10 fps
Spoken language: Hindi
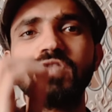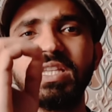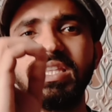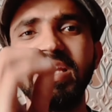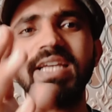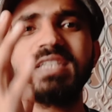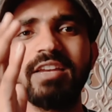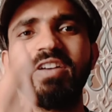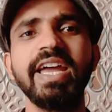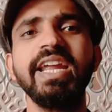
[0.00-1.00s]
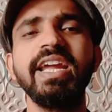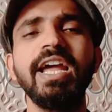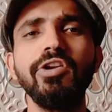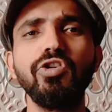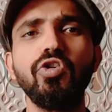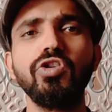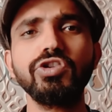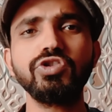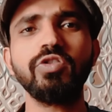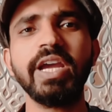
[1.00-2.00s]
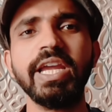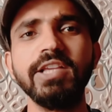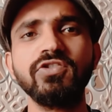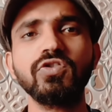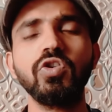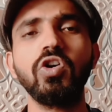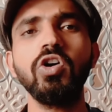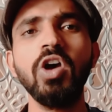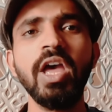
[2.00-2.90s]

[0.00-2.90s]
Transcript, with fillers: से दिए जलवा रहे हैं लोग जो है इसको